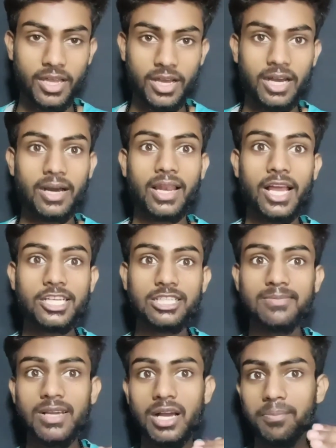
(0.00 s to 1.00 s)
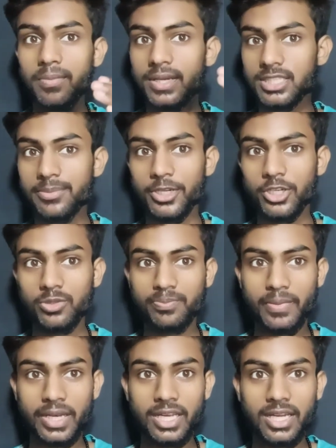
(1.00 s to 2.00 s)
या लास्ट में आप ऐसे वीडियो
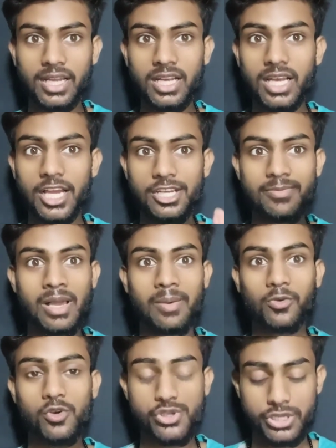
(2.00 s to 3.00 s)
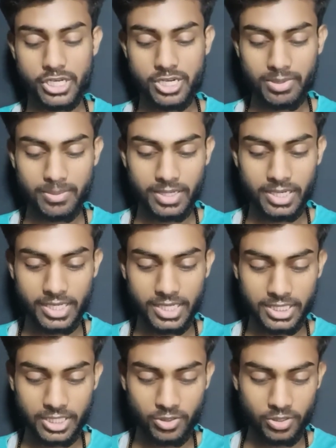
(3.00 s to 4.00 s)
बने रहे हैं लास्ट में आपको स्क्रीन पे
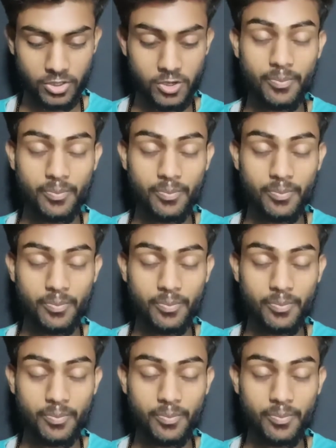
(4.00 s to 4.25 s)
मिलेगा देखने